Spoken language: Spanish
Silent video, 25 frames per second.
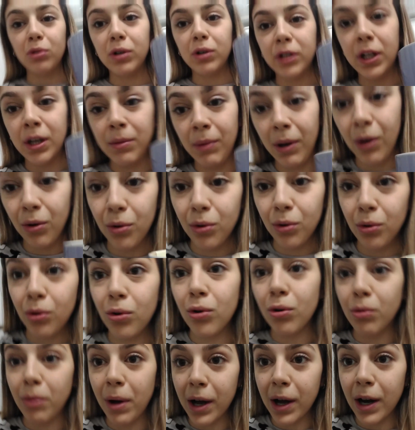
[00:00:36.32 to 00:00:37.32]
porque me
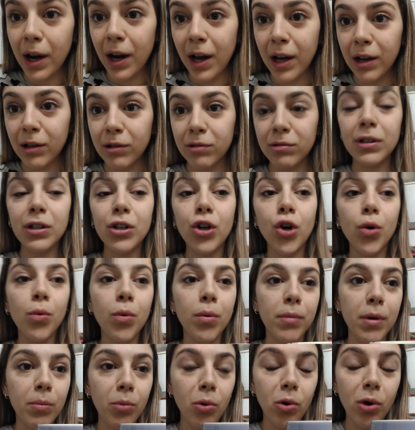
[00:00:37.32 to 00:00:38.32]
conozco bacalao y
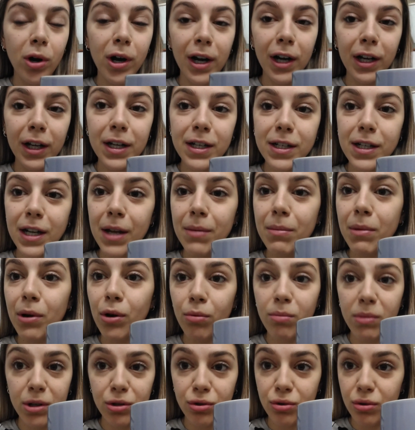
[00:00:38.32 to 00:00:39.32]
como me ponga el jersey me
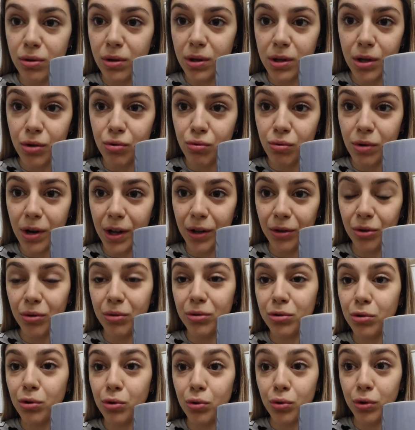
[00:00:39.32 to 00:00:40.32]
lo mancho
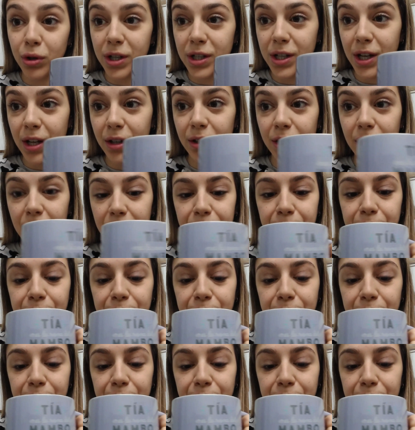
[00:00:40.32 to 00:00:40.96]
desayunando. Soy un desastre.